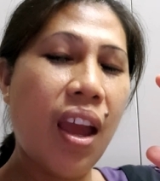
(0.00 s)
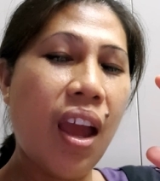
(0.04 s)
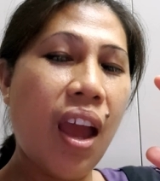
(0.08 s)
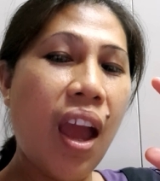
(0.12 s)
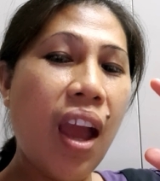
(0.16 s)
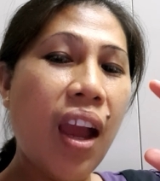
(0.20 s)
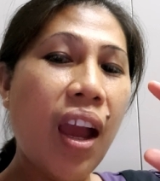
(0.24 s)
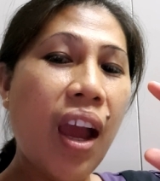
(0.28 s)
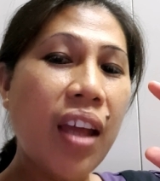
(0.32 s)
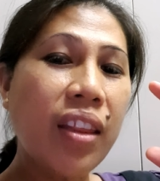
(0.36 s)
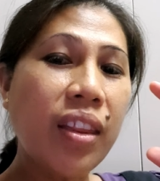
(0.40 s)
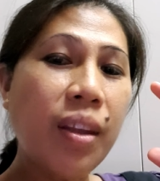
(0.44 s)

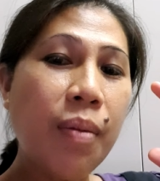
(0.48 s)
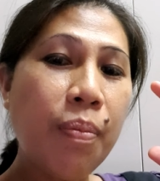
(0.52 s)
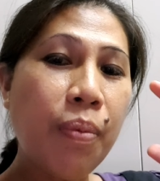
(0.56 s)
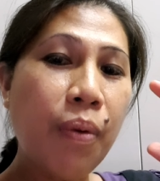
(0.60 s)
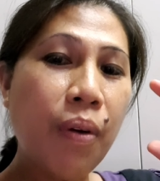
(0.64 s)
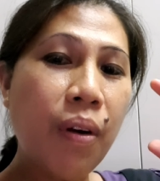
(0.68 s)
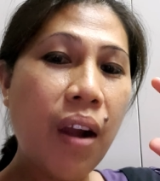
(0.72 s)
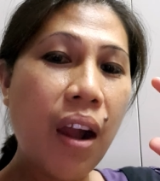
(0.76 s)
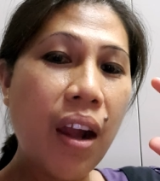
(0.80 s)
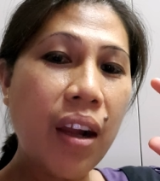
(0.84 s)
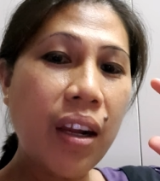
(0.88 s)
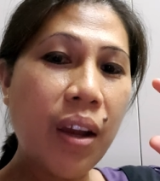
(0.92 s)
Ang atin
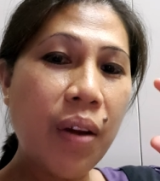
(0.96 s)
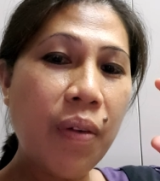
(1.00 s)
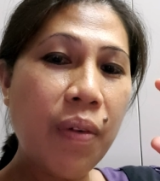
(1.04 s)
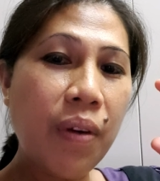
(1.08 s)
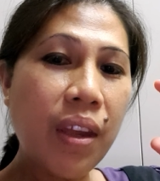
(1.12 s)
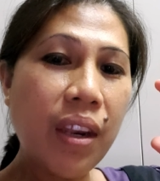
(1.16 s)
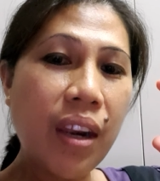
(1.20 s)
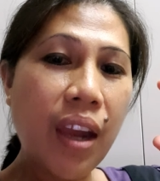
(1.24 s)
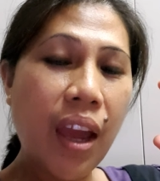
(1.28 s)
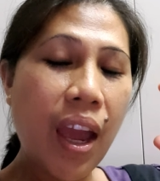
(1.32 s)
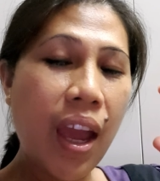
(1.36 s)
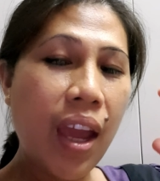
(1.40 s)
pong
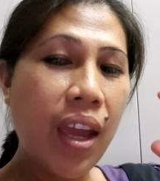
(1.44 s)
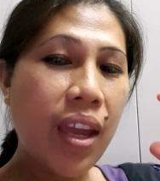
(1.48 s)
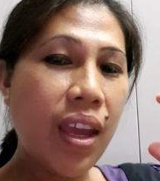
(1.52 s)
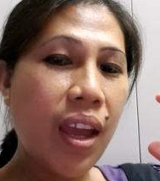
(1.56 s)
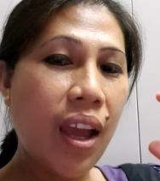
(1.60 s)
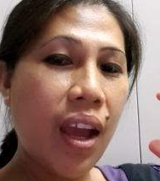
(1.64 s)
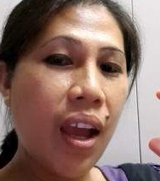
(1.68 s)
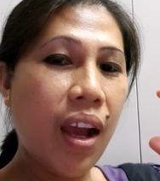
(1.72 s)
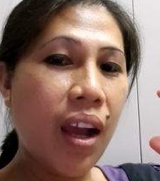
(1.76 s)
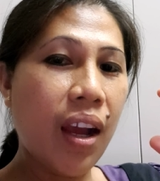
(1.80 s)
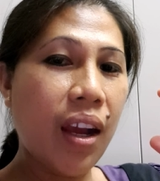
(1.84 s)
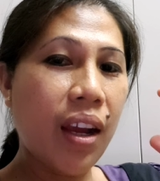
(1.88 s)
gagawin ay
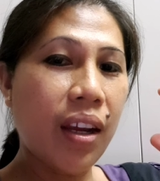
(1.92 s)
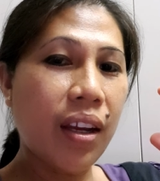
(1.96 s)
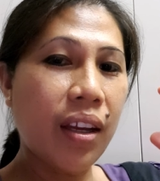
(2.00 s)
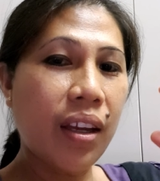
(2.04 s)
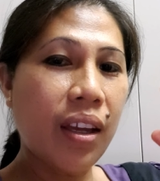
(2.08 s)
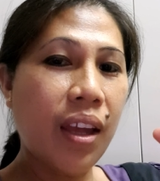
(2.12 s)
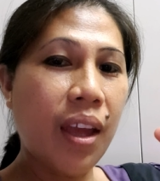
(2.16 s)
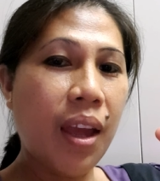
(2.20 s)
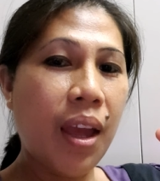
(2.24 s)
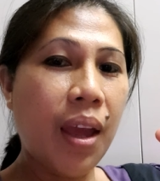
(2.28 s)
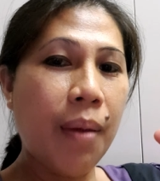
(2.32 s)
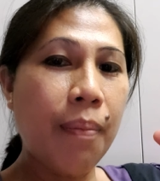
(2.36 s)
ang
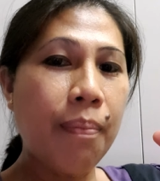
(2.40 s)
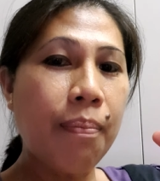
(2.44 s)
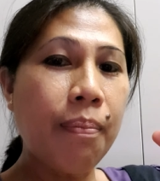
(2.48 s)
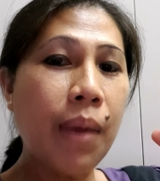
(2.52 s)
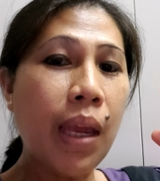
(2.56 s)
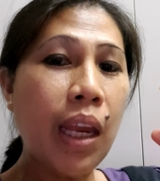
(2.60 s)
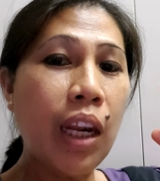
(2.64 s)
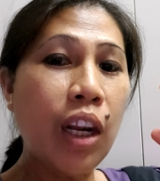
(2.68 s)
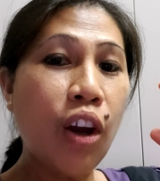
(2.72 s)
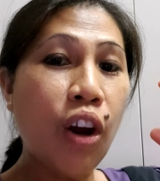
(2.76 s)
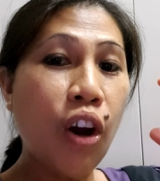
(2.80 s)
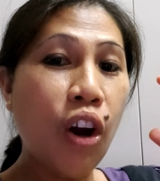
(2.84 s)

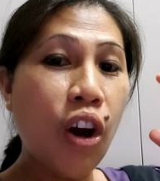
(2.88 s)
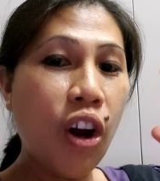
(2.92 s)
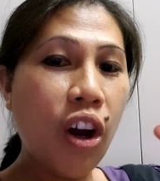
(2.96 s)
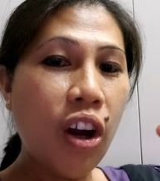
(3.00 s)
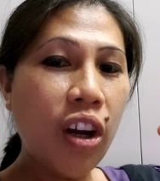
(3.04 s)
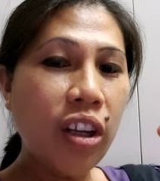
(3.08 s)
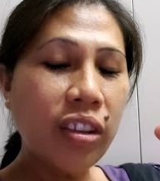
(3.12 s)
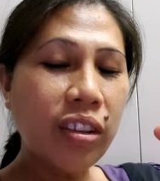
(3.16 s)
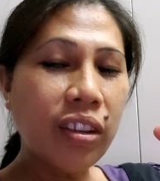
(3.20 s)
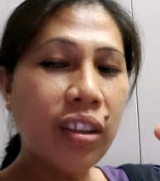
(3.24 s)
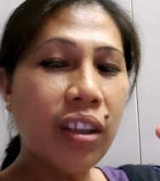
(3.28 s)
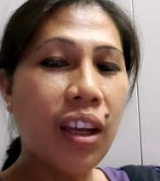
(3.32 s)

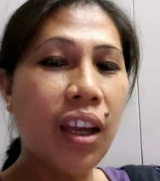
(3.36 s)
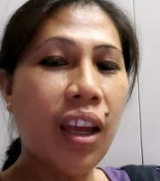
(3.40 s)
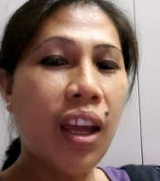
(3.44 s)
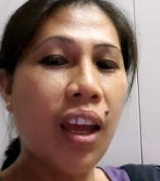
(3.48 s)
melon,